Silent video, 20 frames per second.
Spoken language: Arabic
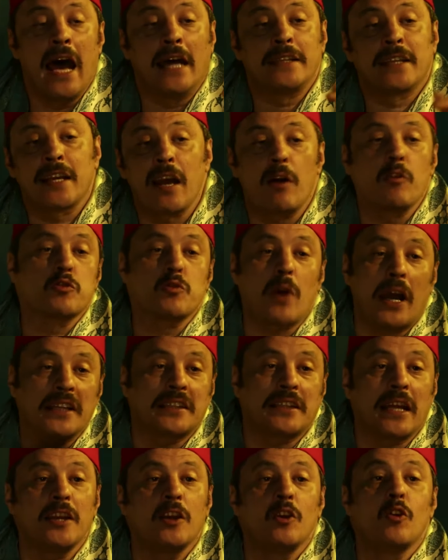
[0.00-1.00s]
هتتجوز واحد
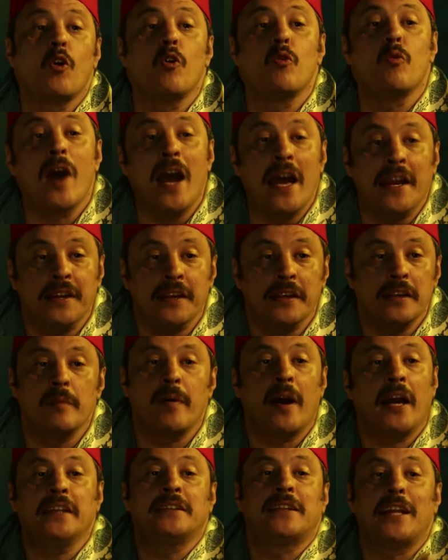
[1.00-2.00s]
تاني اللي هو واني
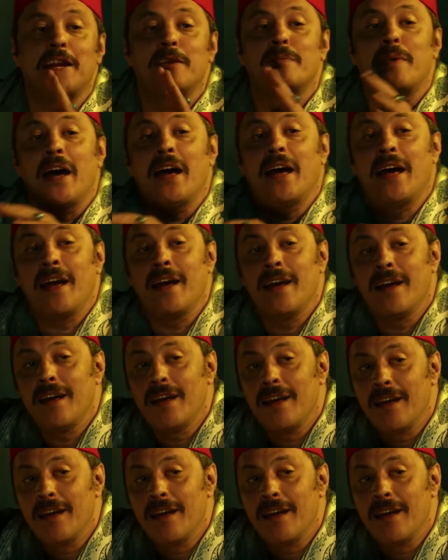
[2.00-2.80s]
يبقى عده ليه بقى